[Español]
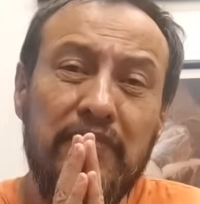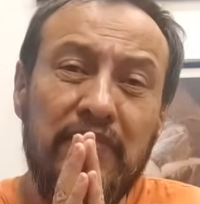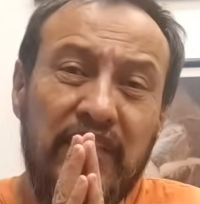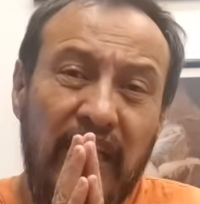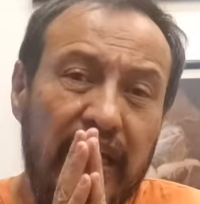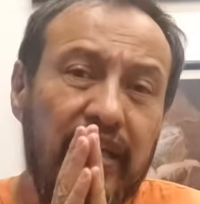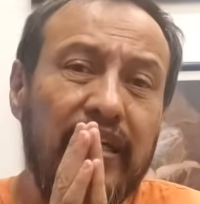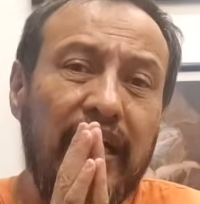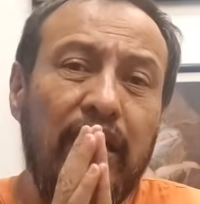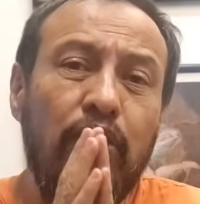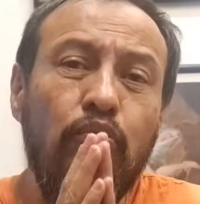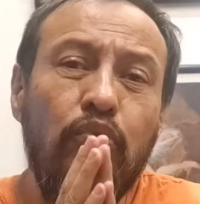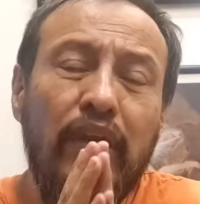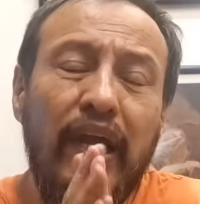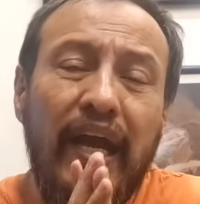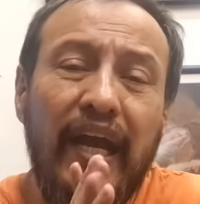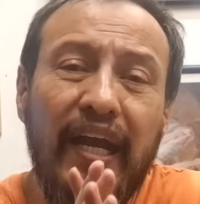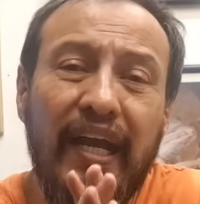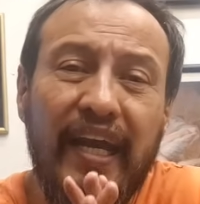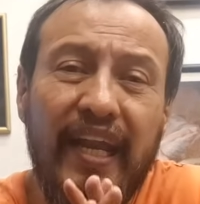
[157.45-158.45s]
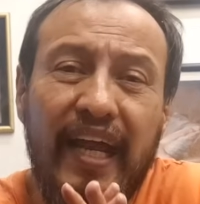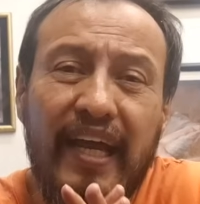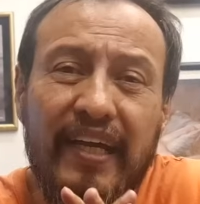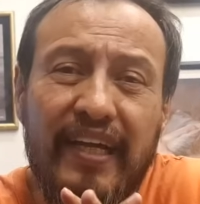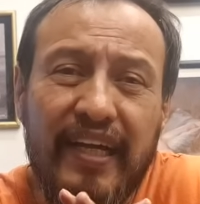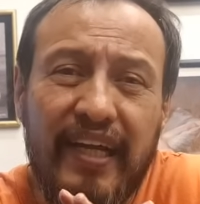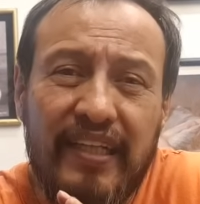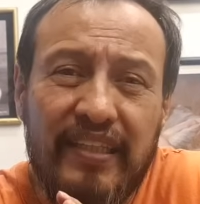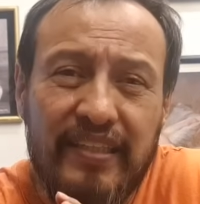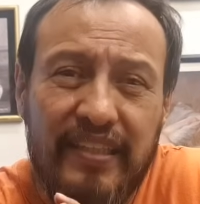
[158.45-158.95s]
tengan una
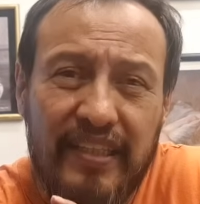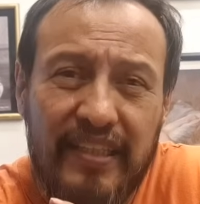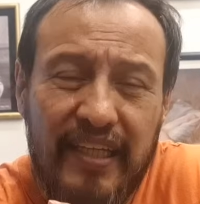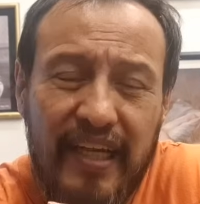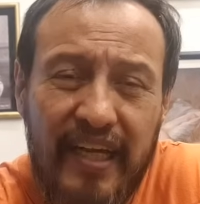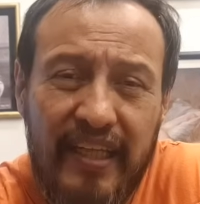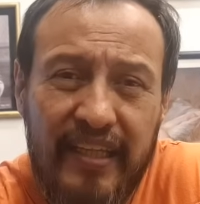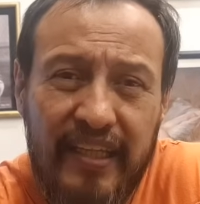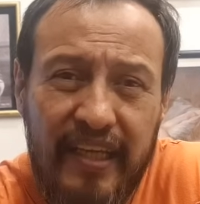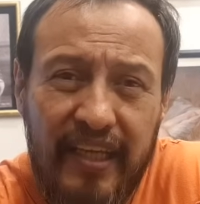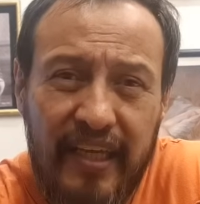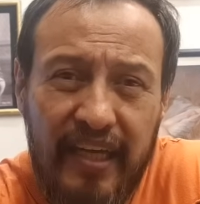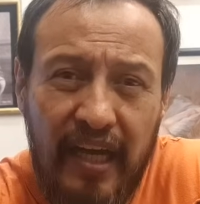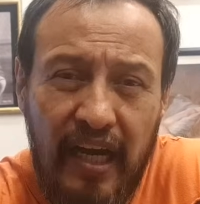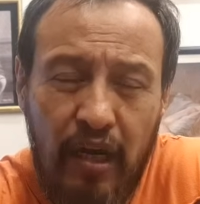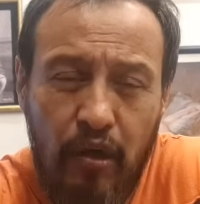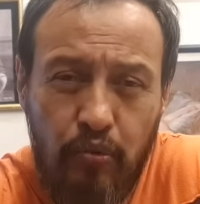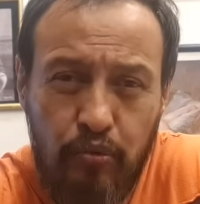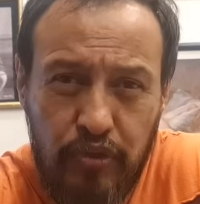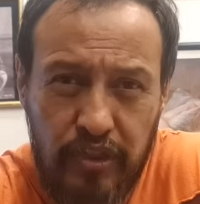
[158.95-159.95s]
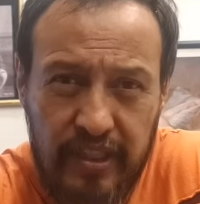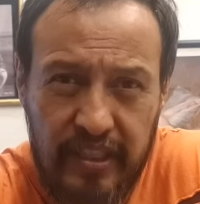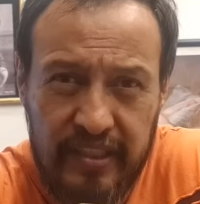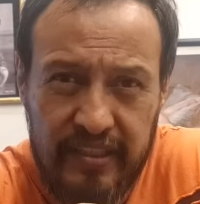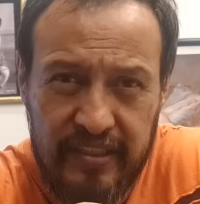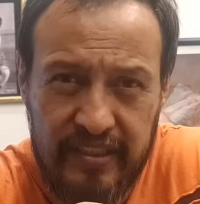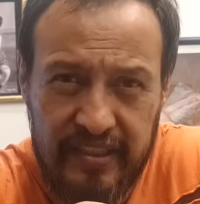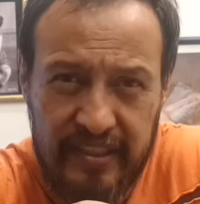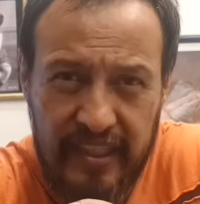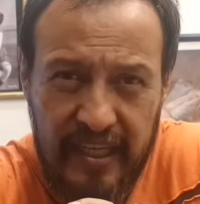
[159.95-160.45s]
gran cantidad de
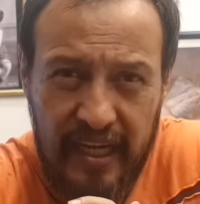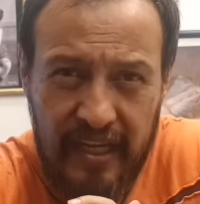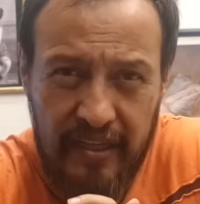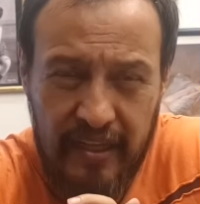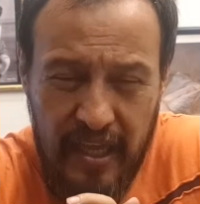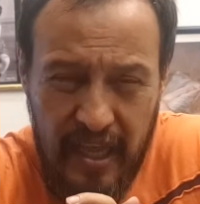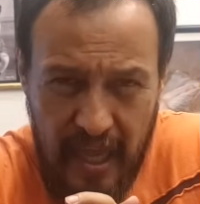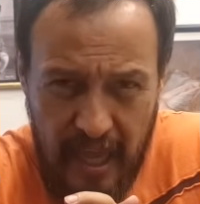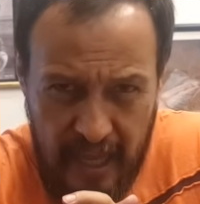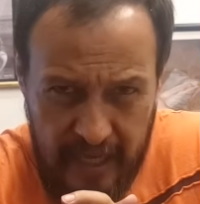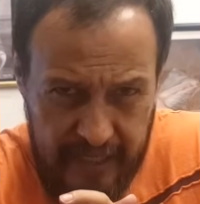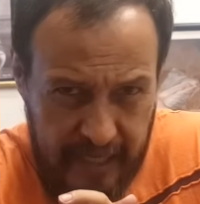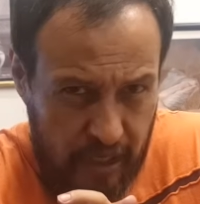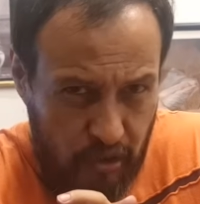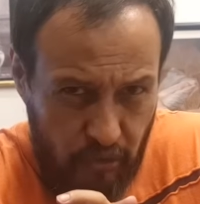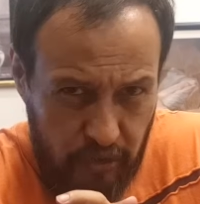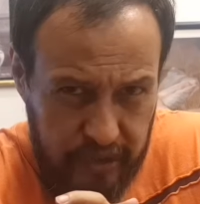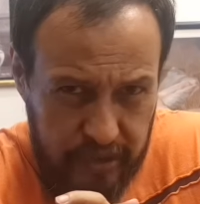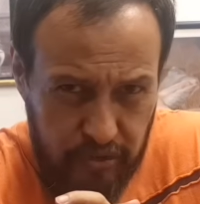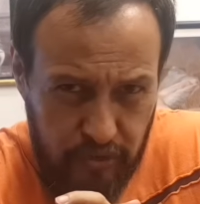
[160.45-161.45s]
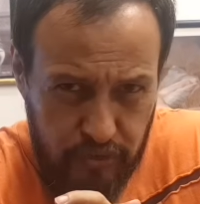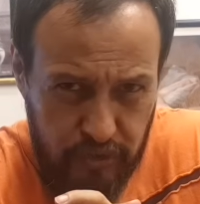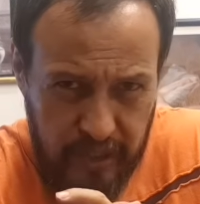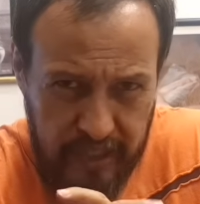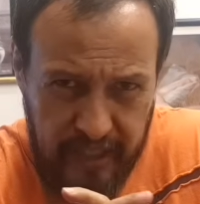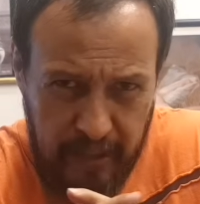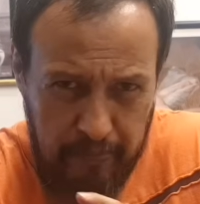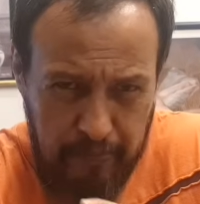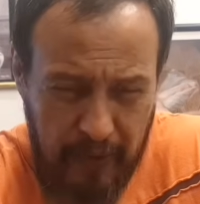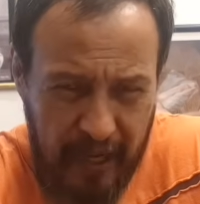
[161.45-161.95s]
audiencia que con eso se
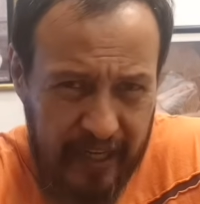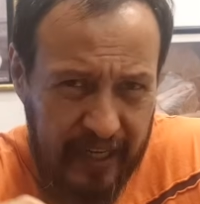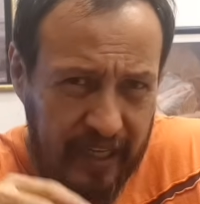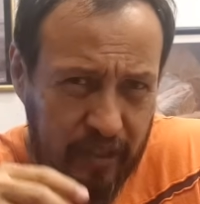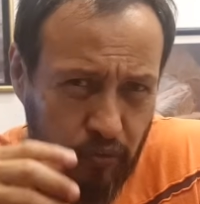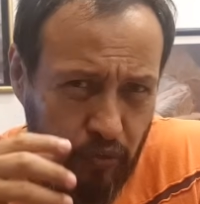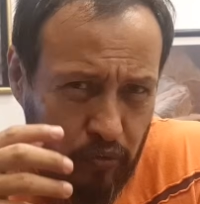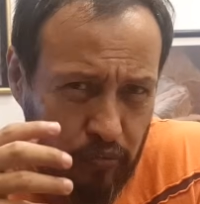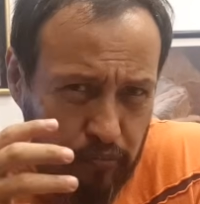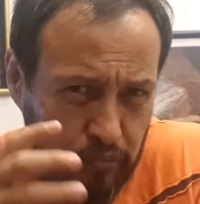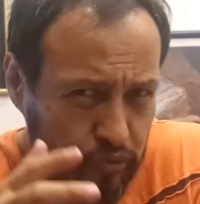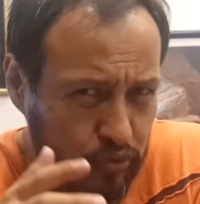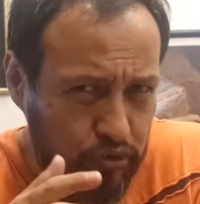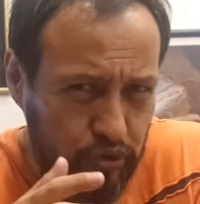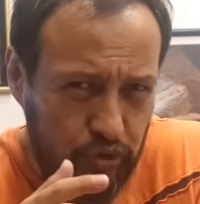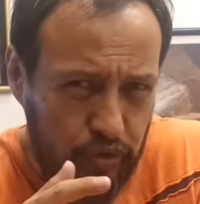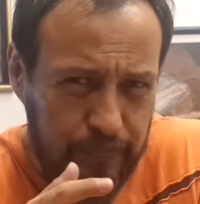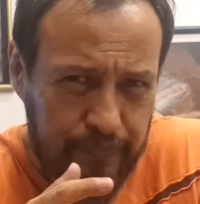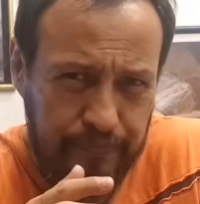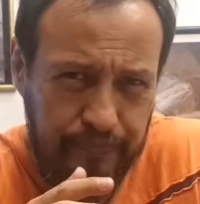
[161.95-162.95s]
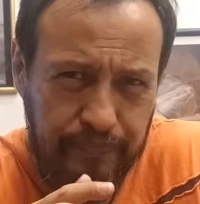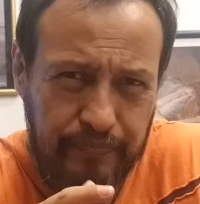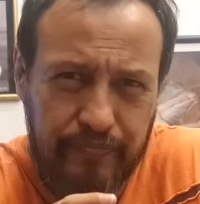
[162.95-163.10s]
para con mucho